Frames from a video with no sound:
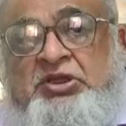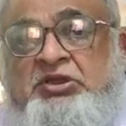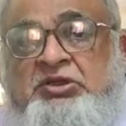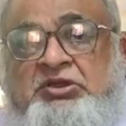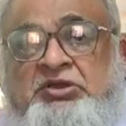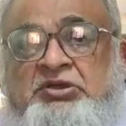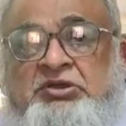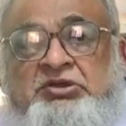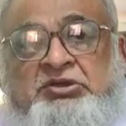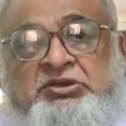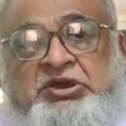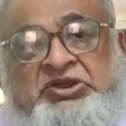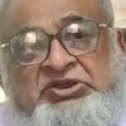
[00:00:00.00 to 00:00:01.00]
लेके
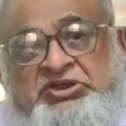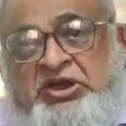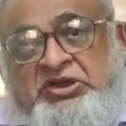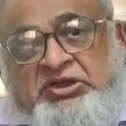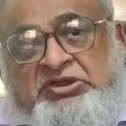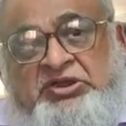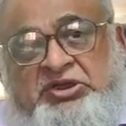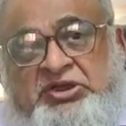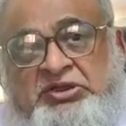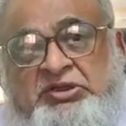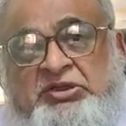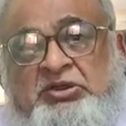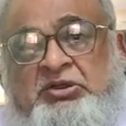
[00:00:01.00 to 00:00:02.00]
टेंथ स्टैंडर्ड तक
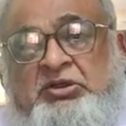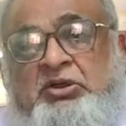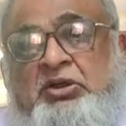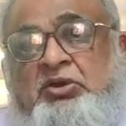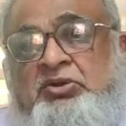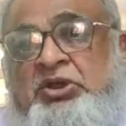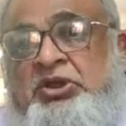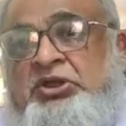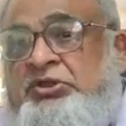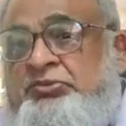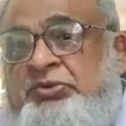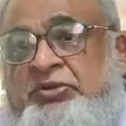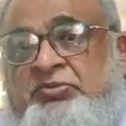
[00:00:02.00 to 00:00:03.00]
है और ये
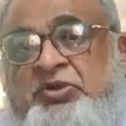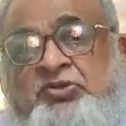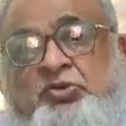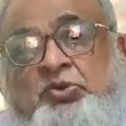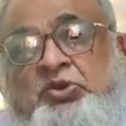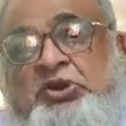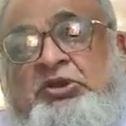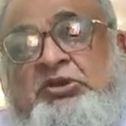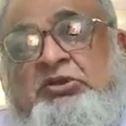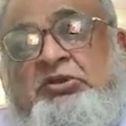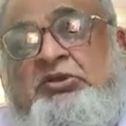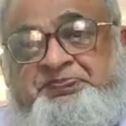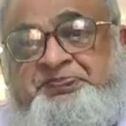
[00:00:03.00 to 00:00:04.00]
इंग्लिश मीडियम का स्कूल
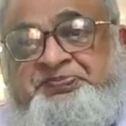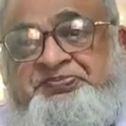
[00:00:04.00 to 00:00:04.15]
है